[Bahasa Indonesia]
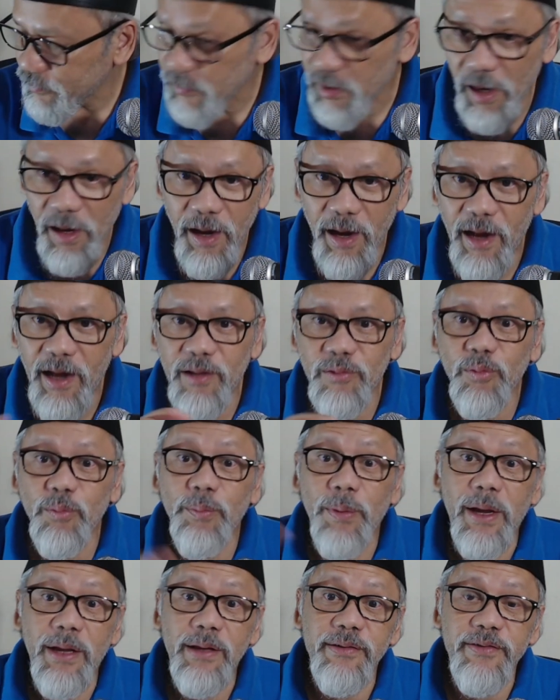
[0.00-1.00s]
nah itu
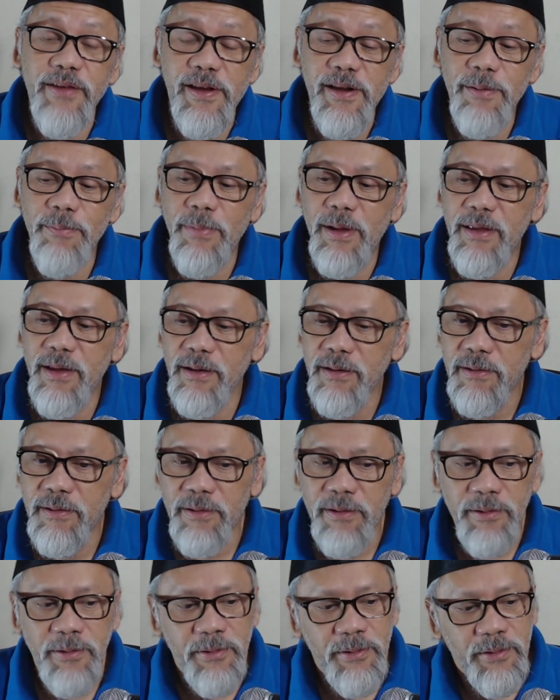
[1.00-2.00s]
bahasannya banyak
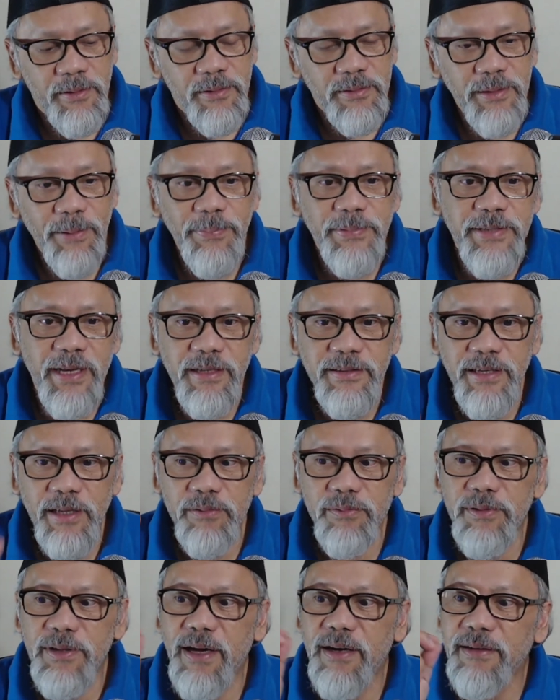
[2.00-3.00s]
tapi salah
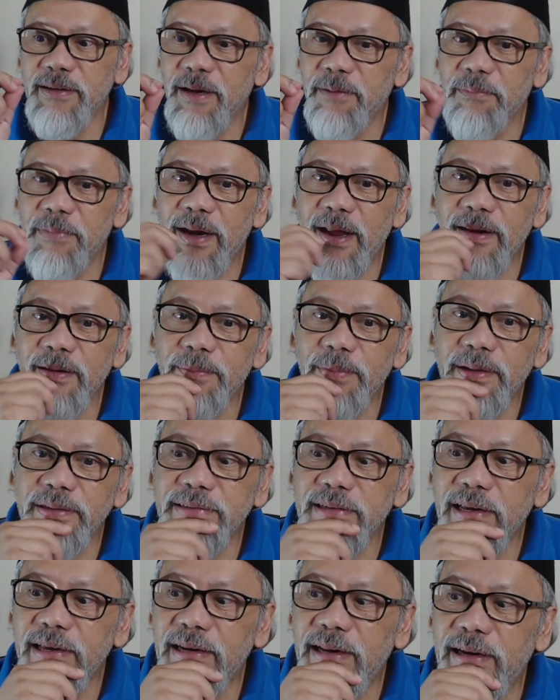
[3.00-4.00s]
satu yang yang menarik bagi
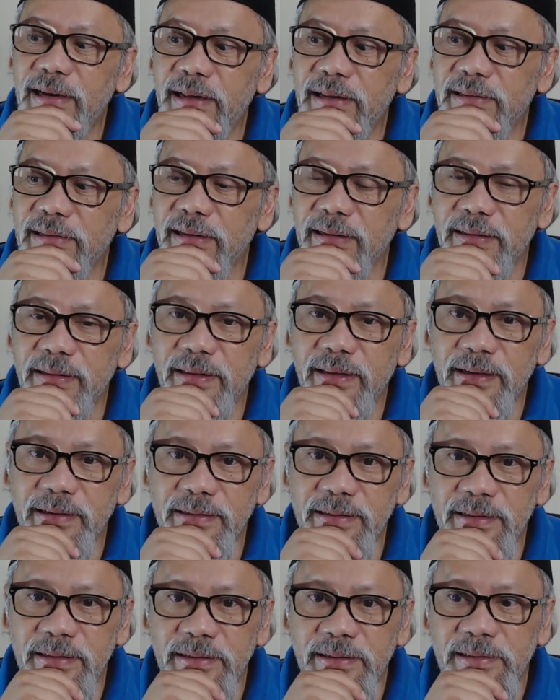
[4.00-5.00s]
saya adalah
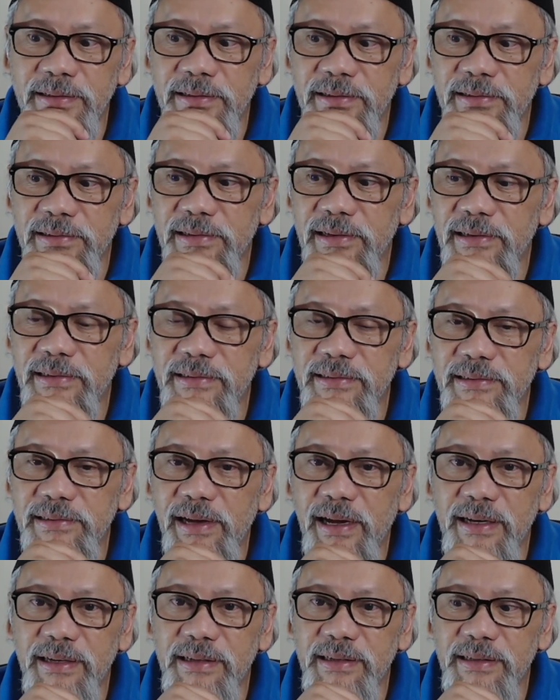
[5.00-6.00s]
tentang uh,
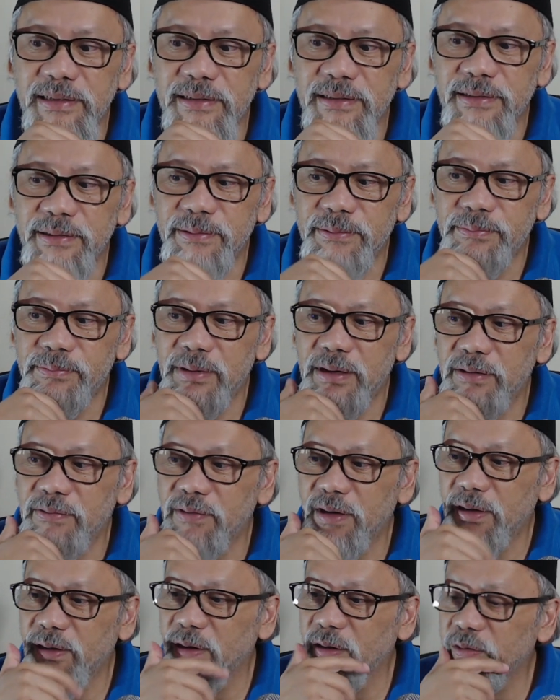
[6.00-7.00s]
uh,
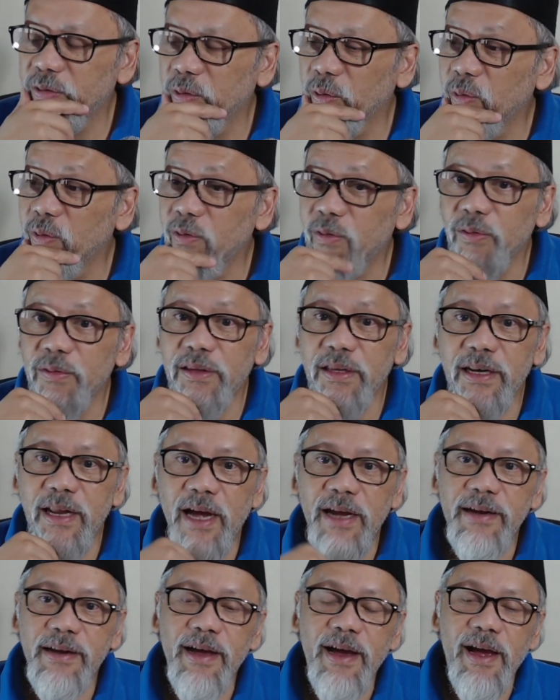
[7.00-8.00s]
bahwa kripto itu
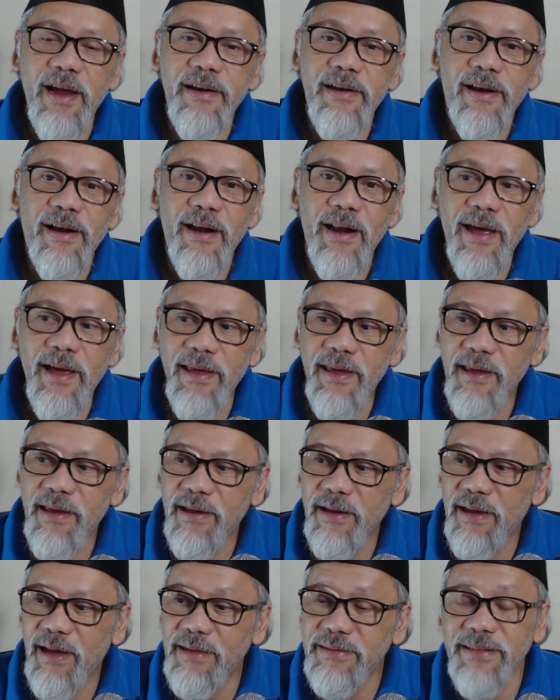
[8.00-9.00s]
tidak ada
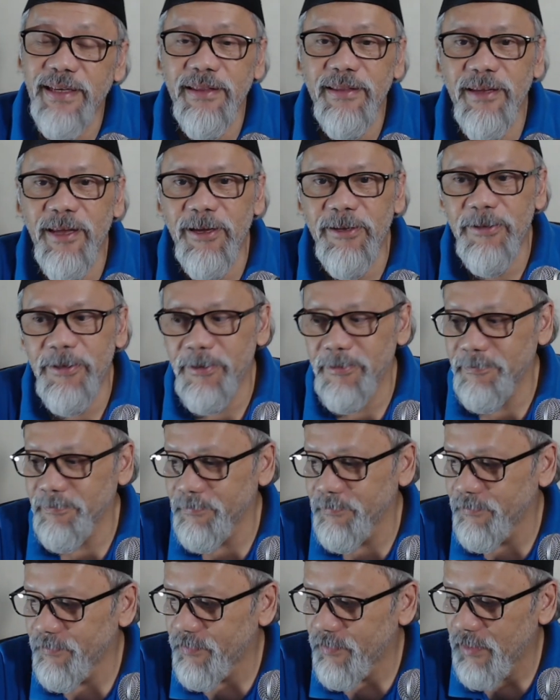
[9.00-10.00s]
underlying asetnya gitu ya.
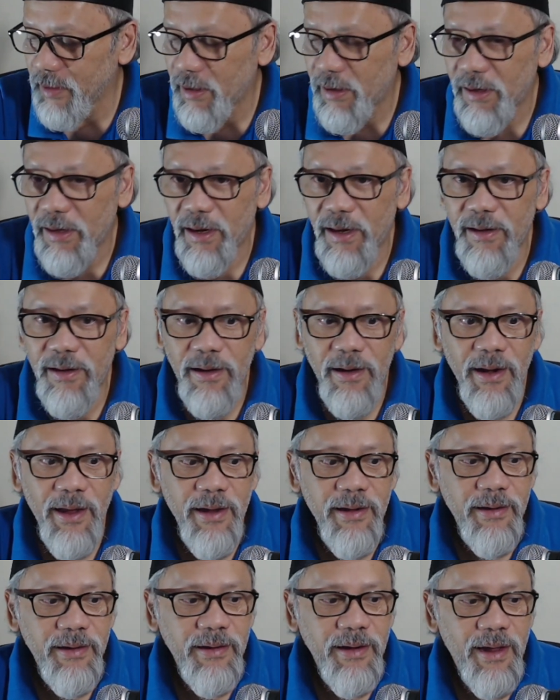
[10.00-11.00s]

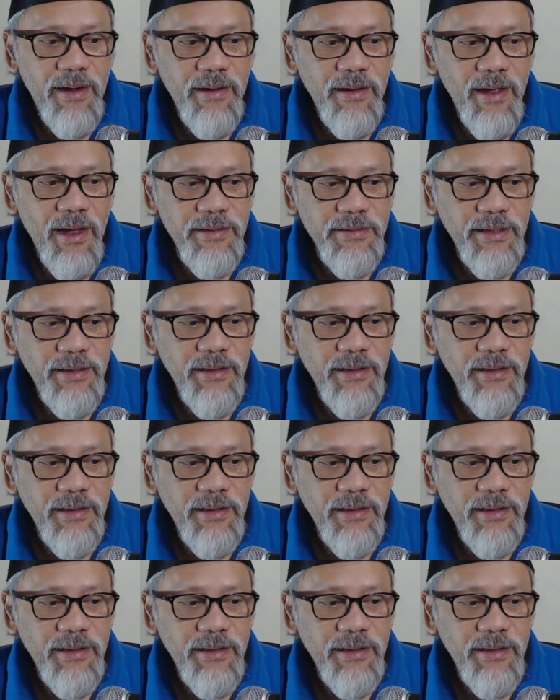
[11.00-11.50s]
Underlining dari aset